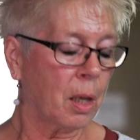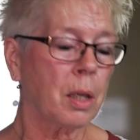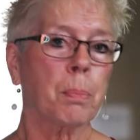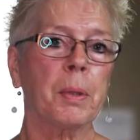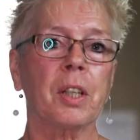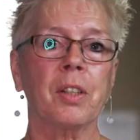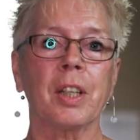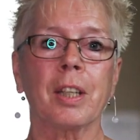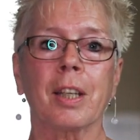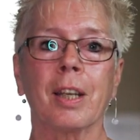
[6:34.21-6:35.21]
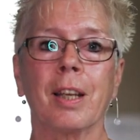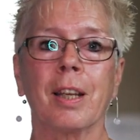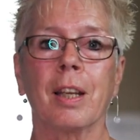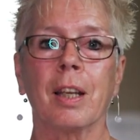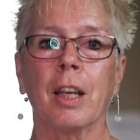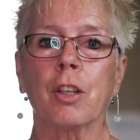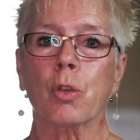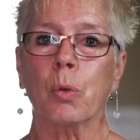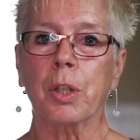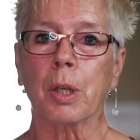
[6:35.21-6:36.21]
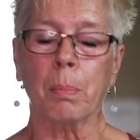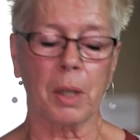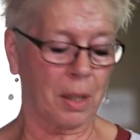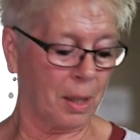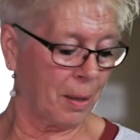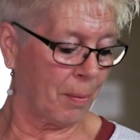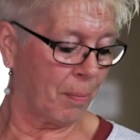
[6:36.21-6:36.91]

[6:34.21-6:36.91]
Ich bitte dich, entschuldige mich.